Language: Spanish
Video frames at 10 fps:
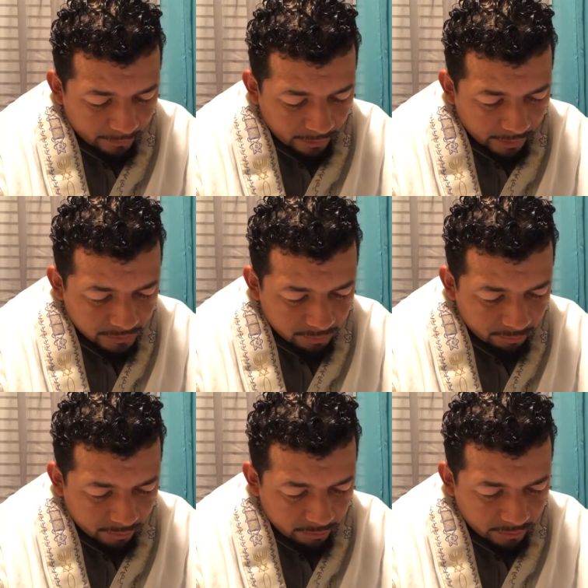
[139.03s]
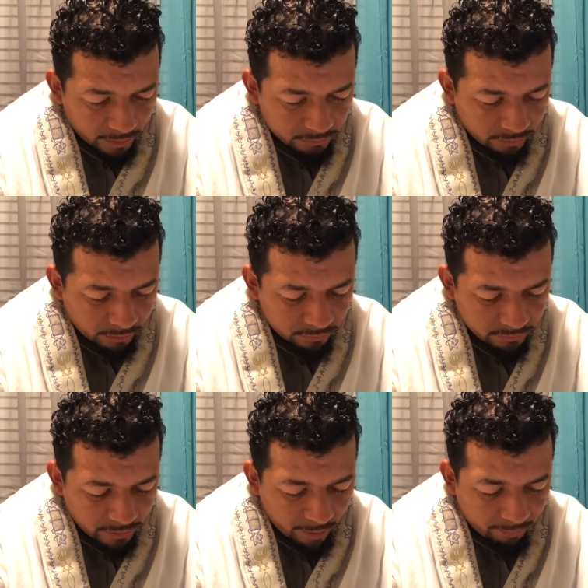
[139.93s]
Gracias porque nos das tu Kadosh
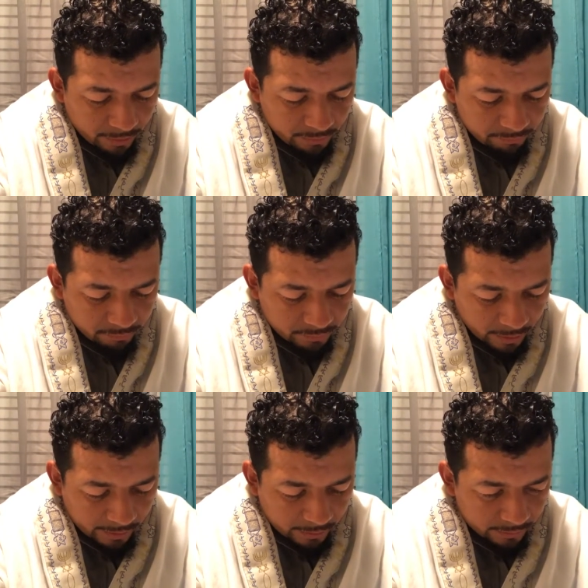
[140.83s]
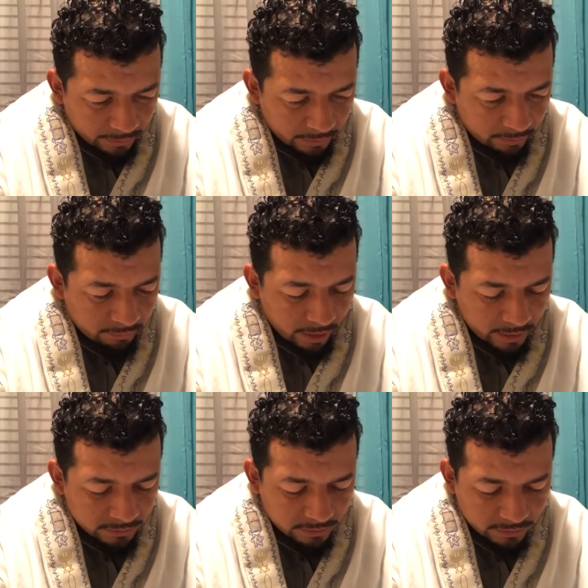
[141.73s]
Torah para disfrutarla, eterno.
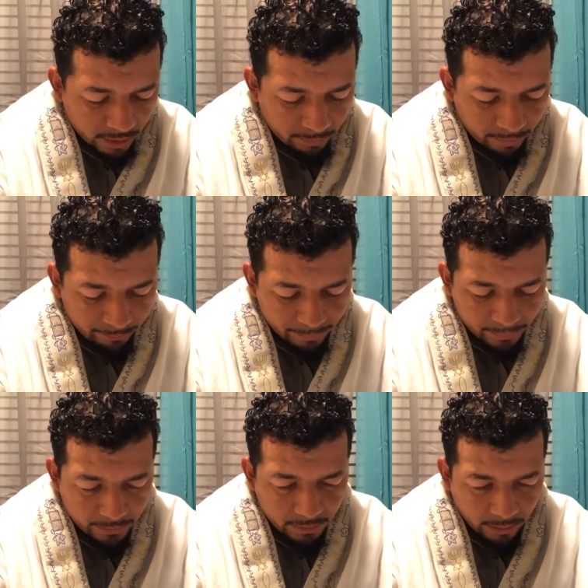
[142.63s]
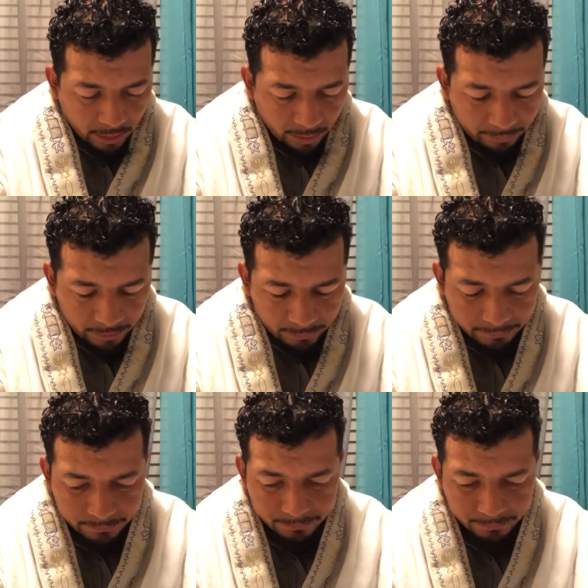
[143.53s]
Gracias, Abba. Amén.